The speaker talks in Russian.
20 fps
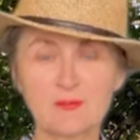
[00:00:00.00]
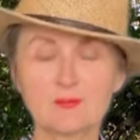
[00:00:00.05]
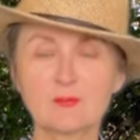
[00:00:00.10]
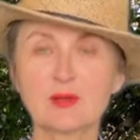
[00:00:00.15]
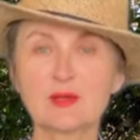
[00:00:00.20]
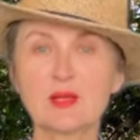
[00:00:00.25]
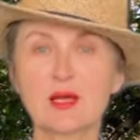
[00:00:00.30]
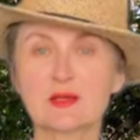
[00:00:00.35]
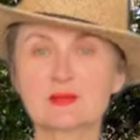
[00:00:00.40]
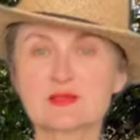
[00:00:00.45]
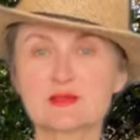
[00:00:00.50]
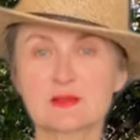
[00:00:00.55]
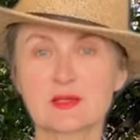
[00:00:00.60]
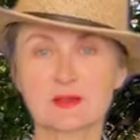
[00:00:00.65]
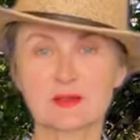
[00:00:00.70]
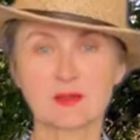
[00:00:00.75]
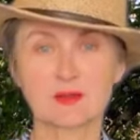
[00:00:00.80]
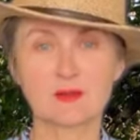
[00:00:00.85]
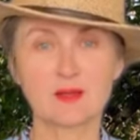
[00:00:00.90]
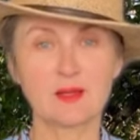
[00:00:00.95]
была
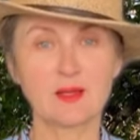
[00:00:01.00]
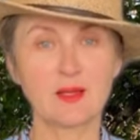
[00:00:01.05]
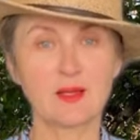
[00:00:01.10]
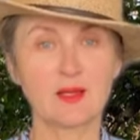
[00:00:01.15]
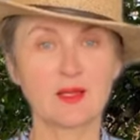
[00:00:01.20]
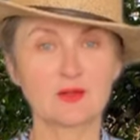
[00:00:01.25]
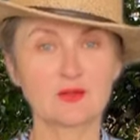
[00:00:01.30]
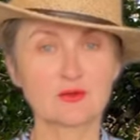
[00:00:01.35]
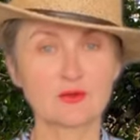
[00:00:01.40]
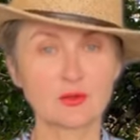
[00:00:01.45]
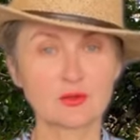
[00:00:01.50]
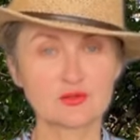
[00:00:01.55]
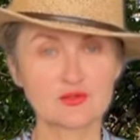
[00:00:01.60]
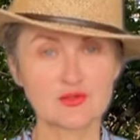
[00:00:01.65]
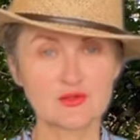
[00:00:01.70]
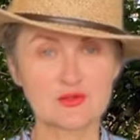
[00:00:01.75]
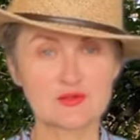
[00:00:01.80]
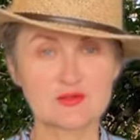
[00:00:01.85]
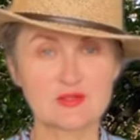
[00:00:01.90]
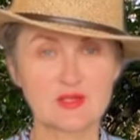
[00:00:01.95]
отстранена от
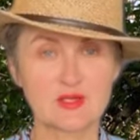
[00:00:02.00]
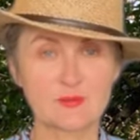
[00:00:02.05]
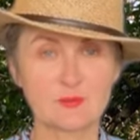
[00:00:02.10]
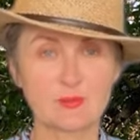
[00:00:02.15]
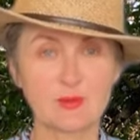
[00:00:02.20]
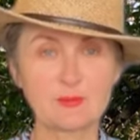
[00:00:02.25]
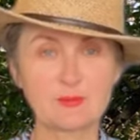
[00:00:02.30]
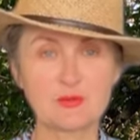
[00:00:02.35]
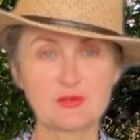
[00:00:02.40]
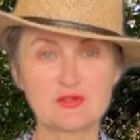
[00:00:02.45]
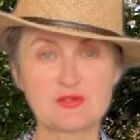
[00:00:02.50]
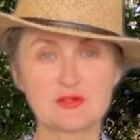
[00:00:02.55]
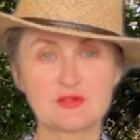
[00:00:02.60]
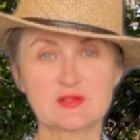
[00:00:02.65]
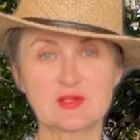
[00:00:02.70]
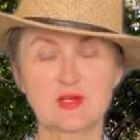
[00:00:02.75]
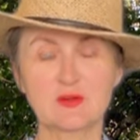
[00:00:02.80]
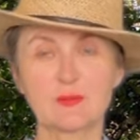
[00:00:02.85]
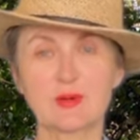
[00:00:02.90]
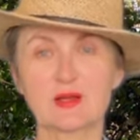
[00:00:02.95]
должности
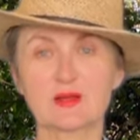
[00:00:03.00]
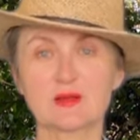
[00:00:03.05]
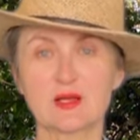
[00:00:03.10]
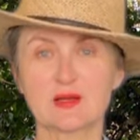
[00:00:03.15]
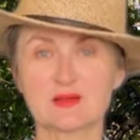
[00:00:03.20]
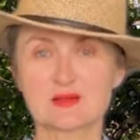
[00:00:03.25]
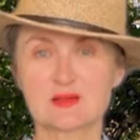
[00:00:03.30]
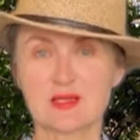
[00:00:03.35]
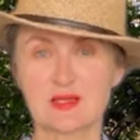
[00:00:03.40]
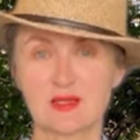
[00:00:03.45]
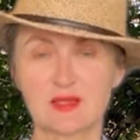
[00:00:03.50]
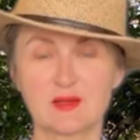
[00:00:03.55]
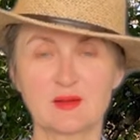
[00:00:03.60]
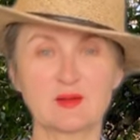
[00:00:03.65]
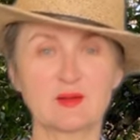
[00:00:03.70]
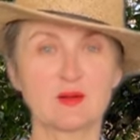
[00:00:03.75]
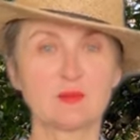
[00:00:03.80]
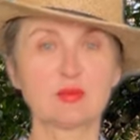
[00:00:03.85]
попечителя британской